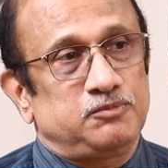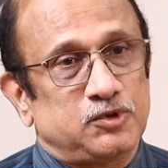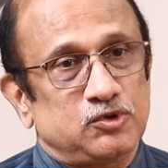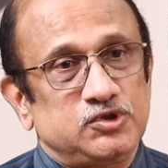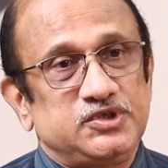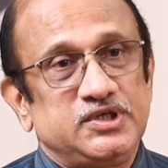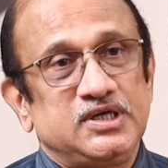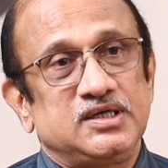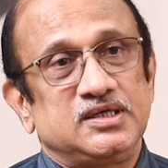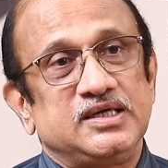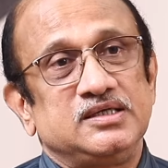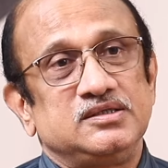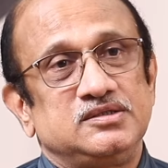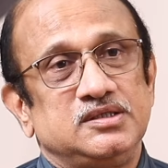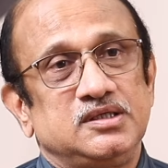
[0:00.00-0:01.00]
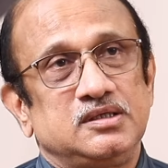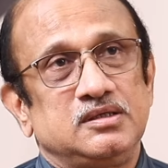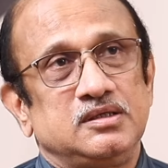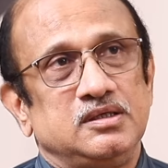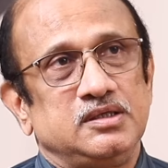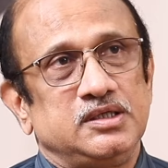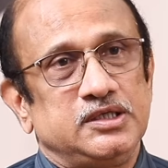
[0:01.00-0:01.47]
ప్రోస్టేట్ క్యాన్సర్
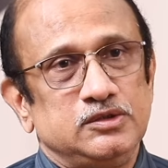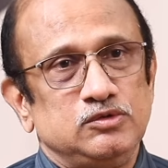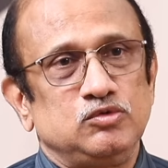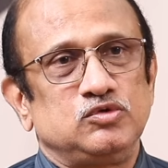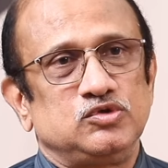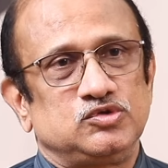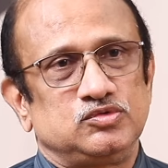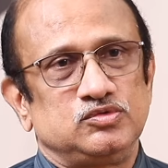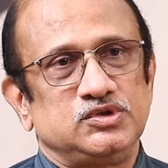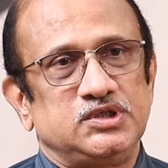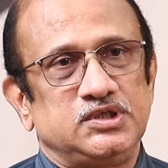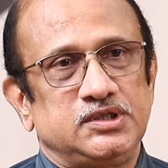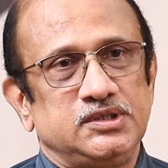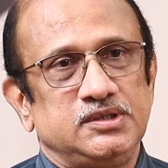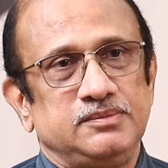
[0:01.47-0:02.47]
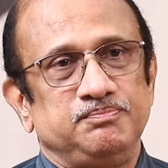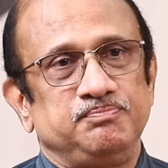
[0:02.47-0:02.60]
ఎందుకు వస్తుందంటే